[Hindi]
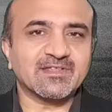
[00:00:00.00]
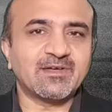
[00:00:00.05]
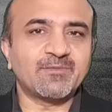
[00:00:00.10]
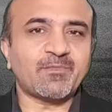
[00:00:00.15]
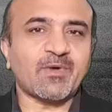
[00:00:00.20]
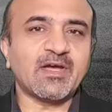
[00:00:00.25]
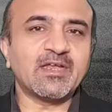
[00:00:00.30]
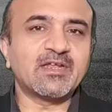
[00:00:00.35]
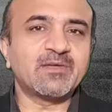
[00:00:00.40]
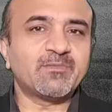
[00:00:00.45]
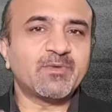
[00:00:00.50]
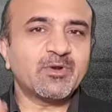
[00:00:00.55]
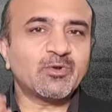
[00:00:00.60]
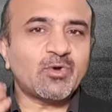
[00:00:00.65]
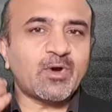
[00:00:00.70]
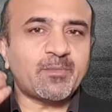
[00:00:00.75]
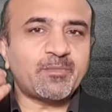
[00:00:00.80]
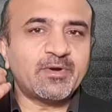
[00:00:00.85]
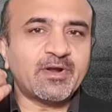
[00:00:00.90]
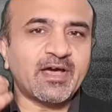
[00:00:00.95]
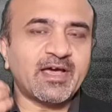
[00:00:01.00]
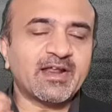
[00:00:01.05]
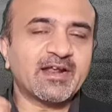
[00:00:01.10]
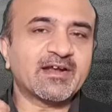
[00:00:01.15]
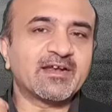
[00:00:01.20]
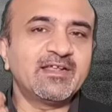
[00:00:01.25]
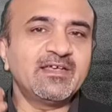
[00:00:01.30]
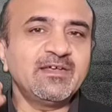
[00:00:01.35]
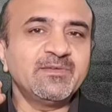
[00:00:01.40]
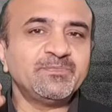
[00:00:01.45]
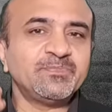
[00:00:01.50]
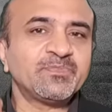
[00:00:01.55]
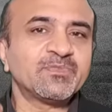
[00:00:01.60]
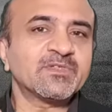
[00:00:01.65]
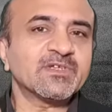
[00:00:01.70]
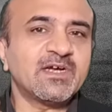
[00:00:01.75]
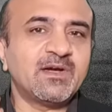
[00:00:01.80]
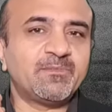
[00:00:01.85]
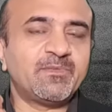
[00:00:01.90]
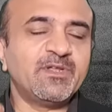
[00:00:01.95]
सकते हैं पाइन को आप डायरेक्टली
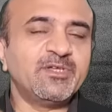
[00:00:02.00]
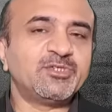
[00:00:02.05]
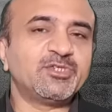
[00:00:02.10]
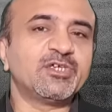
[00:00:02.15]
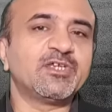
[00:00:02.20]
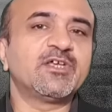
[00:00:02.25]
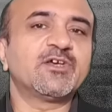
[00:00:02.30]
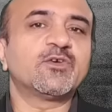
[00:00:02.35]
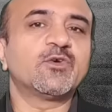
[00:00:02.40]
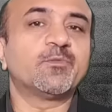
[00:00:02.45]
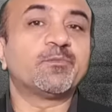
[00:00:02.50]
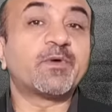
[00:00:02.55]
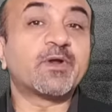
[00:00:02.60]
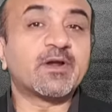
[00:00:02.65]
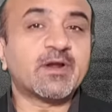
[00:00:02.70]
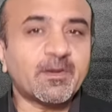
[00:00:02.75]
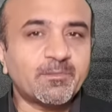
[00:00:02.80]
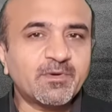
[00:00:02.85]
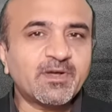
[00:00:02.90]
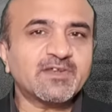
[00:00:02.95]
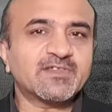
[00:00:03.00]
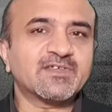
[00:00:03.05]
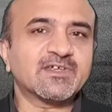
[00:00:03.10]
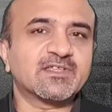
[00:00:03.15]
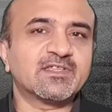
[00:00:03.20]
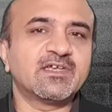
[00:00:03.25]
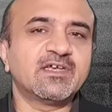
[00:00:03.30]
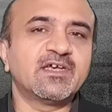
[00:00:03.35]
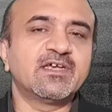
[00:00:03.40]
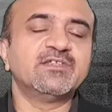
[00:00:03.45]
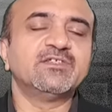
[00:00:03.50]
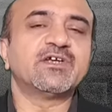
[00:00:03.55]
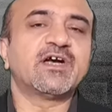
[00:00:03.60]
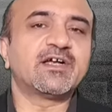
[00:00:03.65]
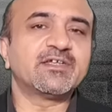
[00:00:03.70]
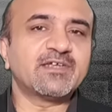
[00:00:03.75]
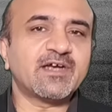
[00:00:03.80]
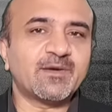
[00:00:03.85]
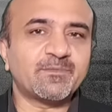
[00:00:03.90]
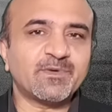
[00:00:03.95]
अपने चेहरे के ऊपर रब कर सकते हैं
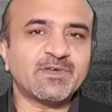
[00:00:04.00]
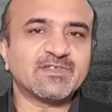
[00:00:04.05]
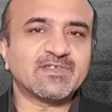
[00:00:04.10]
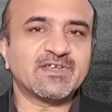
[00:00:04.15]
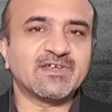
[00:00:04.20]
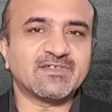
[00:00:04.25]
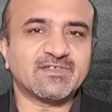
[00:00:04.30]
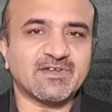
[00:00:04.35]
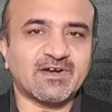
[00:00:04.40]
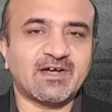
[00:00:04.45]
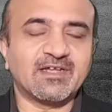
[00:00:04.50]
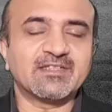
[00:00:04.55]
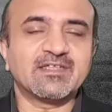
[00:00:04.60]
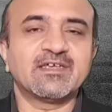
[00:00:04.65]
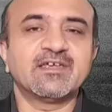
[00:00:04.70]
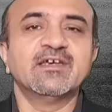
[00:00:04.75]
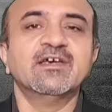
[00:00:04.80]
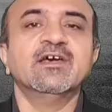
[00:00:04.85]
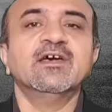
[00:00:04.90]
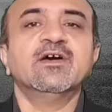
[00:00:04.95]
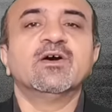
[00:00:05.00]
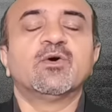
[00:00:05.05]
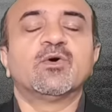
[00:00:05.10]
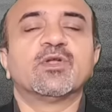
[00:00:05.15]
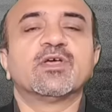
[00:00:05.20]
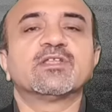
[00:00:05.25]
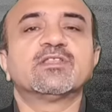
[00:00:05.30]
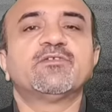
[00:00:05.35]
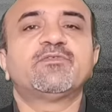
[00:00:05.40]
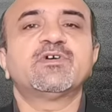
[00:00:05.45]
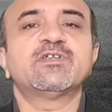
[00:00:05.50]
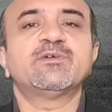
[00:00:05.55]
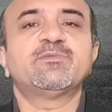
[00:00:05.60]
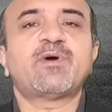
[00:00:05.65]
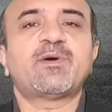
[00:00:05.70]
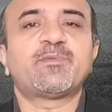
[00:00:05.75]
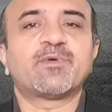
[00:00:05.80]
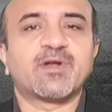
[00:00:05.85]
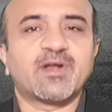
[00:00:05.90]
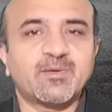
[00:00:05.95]
जहाँ जहाँ पे इसके असरात हैं और एक दफ़ा
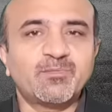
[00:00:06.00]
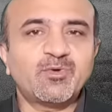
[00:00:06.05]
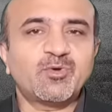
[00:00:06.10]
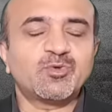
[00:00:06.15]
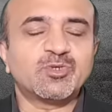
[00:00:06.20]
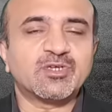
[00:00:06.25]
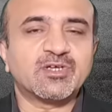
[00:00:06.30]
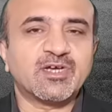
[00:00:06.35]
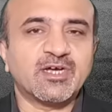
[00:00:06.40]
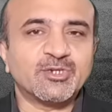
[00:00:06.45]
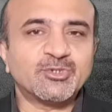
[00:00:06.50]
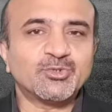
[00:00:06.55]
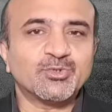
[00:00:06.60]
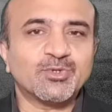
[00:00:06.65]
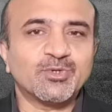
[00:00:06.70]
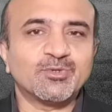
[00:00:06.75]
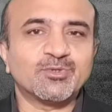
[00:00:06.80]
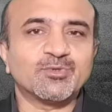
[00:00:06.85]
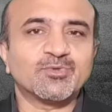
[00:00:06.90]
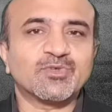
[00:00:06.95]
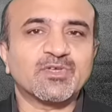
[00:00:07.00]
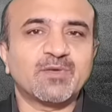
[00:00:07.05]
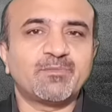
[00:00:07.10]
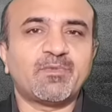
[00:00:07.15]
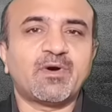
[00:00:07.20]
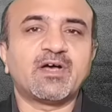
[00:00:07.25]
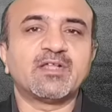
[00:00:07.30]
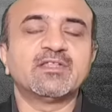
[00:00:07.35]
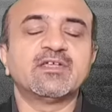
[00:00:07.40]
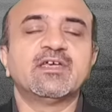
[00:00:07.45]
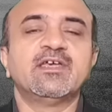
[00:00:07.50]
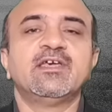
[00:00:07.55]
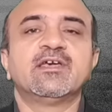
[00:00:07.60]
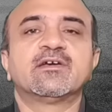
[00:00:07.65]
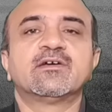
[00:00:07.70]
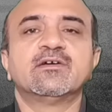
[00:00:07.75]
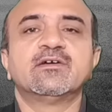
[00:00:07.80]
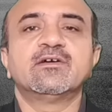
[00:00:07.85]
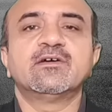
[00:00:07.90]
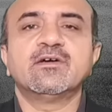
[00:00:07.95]
जब आप रब कर चुके हों तो उसके बाद
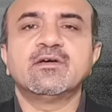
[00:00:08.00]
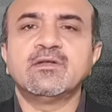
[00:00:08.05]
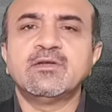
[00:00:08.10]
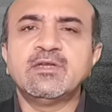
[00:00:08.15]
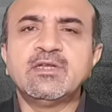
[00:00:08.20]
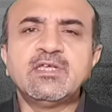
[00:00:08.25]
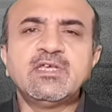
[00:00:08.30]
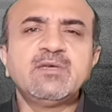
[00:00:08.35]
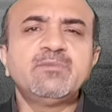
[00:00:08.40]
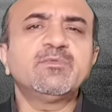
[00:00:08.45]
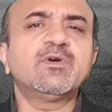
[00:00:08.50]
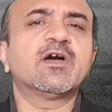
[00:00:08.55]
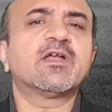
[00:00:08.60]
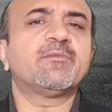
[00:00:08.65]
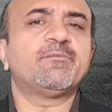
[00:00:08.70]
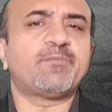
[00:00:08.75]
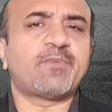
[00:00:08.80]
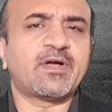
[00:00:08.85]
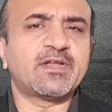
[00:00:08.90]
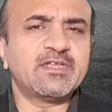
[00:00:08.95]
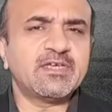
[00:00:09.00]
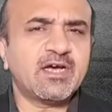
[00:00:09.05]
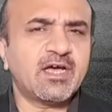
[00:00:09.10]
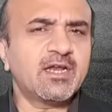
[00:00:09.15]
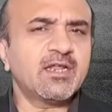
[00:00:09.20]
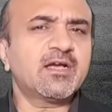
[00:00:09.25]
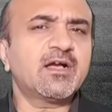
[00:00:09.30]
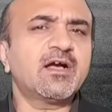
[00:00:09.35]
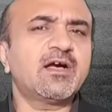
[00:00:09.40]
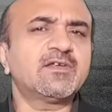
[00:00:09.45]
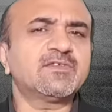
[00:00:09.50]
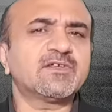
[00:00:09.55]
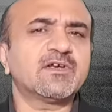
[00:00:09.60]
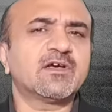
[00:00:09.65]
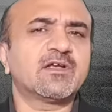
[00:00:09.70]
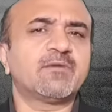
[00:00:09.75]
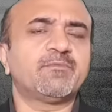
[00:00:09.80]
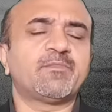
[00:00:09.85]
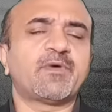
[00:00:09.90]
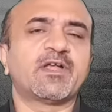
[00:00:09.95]
एक नीम गर्म पानी हल्का
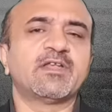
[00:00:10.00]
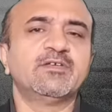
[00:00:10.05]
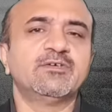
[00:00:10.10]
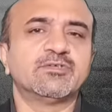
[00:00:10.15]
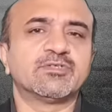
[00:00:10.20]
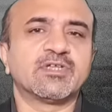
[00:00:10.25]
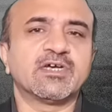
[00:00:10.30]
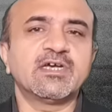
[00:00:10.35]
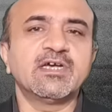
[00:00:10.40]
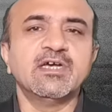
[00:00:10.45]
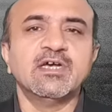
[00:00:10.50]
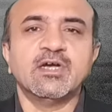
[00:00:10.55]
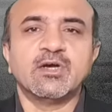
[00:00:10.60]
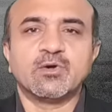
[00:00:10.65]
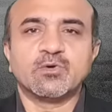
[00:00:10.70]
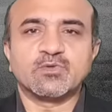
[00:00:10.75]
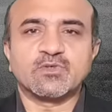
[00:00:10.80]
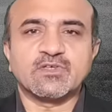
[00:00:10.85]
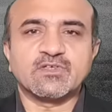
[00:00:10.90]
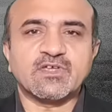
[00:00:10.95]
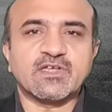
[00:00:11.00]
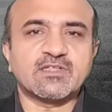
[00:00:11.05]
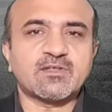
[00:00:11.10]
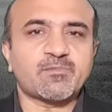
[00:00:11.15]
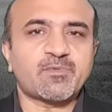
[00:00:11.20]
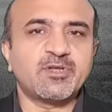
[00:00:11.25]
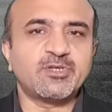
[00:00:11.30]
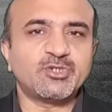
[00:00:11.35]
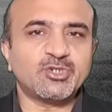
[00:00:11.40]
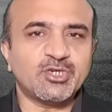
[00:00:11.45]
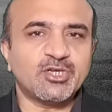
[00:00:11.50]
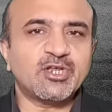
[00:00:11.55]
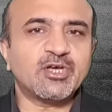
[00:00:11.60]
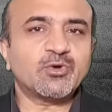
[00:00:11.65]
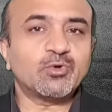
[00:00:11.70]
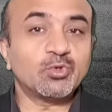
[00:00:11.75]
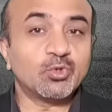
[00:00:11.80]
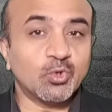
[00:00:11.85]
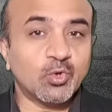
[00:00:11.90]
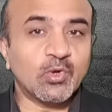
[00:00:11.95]
सा गर्म पानी होता है उसके साथ अपने
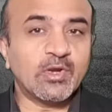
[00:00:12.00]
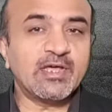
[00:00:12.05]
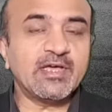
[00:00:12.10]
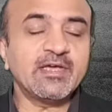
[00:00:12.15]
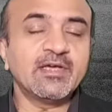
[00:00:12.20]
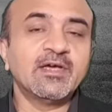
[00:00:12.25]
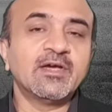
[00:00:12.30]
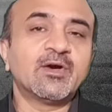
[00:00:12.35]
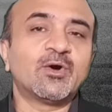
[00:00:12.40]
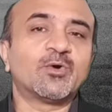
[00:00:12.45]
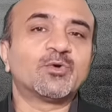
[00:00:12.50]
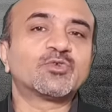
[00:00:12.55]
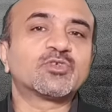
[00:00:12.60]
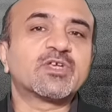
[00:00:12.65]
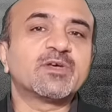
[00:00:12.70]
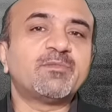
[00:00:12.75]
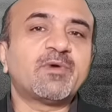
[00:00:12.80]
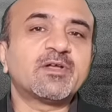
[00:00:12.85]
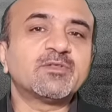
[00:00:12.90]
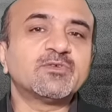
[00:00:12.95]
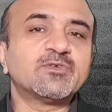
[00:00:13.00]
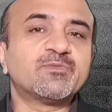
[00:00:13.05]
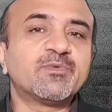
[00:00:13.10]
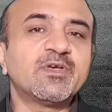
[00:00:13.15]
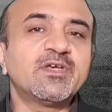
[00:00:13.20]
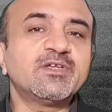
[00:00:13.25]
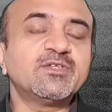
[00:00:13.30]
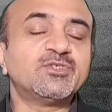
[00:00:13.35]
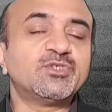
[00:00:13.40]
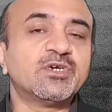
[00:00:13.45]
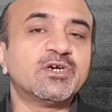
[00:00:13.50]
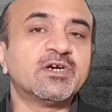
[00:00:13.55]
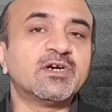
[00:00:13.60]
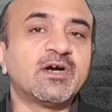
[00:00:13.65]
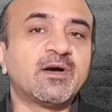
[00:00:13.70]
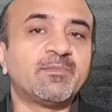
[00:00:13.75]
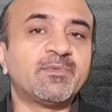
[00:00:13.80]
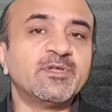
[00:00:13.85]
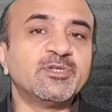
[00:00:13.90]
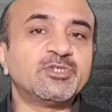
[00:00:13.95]
चेहरे को धो लें और उसके बाद उस
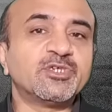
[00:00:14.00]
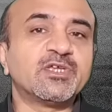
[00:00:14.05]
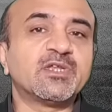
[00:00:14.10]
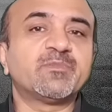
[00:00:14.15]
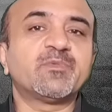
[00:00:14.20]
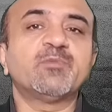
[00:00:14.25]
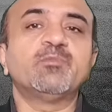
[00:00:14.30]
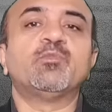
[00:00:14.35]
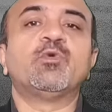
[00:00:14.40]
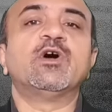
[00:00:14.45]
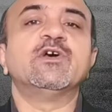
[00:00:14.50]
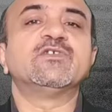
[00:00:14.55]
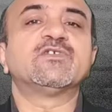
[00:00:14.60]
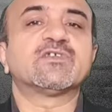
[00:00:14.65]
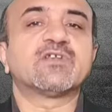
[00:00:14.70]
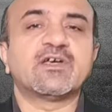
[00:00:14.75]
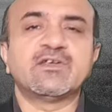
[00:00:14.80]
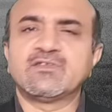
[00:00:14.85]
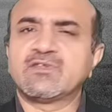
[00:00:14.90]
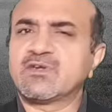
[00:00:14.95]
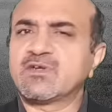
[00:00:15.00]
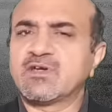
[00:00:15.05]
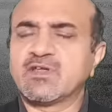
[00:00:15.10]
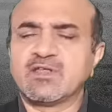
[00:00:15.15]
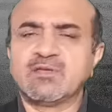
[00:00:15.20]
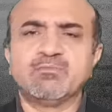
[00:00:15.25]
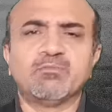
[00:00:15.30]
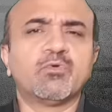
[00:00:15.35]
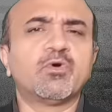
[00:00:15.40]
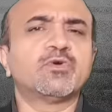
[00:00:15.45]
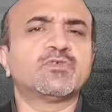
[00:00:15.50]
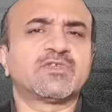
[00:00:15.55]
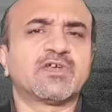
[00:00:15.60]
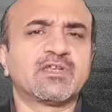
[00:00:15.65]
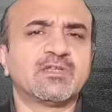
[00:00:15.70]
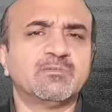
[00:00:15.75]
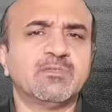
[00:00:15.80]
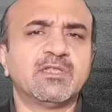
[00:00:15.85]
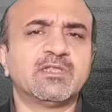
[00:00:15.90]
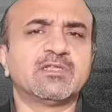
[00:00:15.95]
पर अपने चेहरे पर मॉइस्चराइज़र क्रीम बहुत
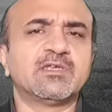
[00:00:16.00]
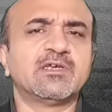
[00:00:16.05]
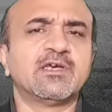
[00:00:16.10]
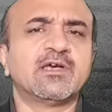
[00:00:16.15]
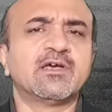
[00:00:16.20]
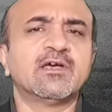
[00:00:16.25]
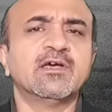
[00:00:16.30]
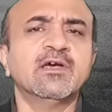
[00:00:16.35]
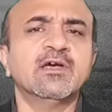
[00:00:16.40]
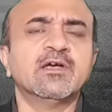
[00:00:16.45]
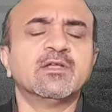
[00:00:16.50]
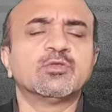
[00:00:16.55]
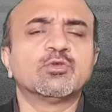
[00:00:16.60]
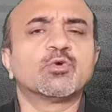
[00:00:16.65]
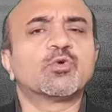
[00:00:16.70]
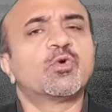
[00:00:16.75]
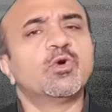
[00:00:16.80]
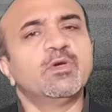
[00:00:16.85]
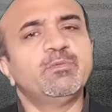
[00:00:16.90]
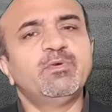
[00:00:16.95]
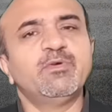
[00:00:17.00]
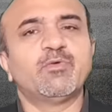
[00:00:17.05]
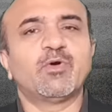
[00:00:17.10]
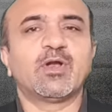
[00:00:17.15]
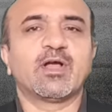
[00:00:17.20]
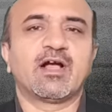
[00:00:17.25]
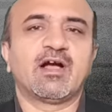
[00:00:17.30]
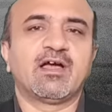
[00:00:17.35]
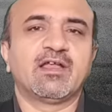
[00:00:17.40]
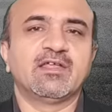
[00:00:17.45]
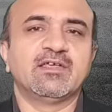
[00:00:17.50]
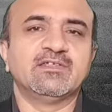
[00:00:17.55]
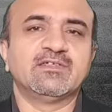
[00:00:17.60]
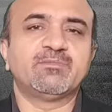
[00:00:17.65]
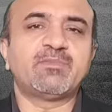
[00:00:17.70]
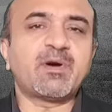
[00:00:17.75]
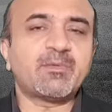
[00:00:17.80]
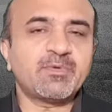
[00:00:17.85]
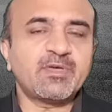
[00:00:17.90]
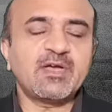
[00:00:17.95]
सारी मिलती हैं तो कोई भी वो लगा लें
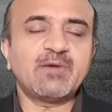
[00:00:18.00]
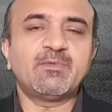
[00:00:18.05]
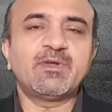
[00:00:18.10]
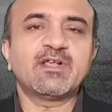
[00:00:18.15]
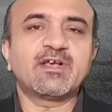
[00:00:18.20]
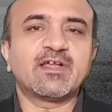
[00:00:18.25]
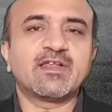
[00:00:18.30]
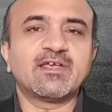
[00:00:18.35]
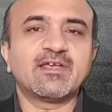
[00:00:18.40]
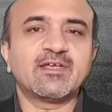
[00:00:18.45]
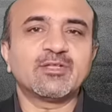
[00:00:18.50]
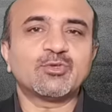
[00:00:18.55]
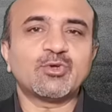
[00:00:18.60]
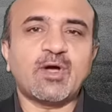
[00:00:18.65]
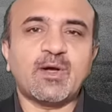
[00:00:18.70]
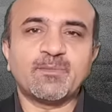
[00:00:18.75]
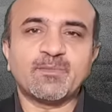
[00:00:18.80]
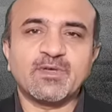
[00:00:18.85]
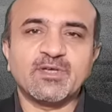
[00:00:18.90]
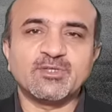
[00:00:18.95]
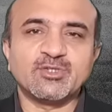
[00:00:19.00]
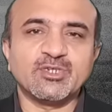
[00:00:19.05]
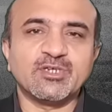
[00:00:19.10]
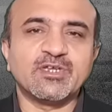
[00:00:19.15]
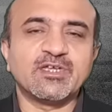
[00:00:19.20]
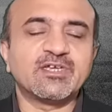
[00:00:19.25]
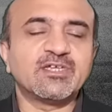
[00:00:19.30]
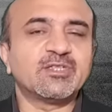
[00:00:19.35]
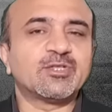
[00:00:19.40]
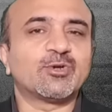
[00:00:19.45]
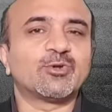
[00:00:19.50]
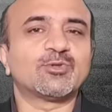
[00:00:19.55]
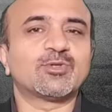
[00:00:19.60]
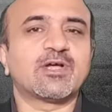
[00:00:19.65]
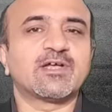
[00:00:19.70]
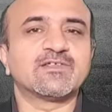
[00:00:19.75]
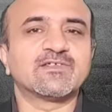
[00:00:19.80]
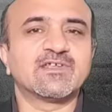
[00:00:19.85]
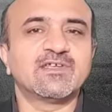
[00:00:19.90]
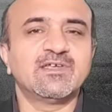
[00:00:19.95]
जब आप ये अमल करेंगे तो आपके चेहरे की
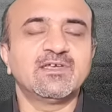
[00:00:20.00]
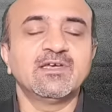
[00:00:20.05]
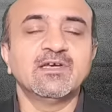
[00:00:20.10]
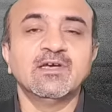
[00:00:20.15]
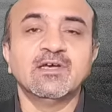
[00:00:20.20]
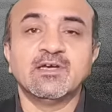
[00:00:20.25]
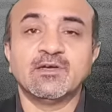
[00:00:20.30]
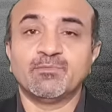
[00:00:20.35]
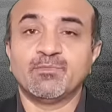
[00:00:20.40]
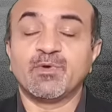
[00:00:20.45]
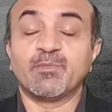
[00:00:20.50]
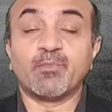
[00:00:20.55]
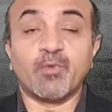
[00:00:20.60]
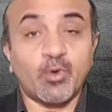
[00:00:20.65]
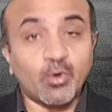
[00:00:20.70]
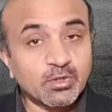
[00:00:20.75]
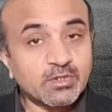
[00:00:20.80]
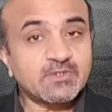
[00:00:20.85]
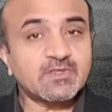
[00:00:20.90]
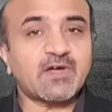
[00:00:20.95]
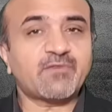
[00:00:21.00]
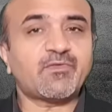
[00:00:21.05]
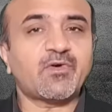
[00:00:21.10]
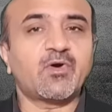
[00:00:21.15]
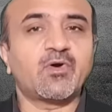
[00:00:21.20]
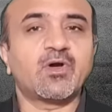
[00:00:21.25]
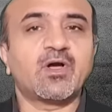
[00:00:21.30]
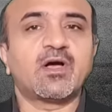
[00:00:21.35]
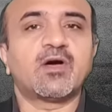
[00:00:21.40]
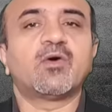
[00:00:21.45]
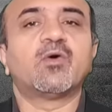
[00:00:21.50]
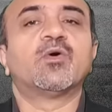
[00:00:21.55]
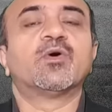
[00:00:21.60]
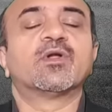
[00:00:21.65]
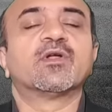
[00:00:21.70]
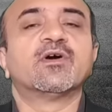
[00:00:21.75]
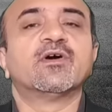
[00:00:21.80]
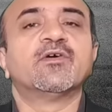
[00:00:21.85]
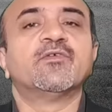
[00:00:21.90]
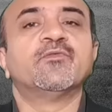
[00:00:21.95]
तरोताज़गी में बहुत इजाफा होगा
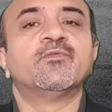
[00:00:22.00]
और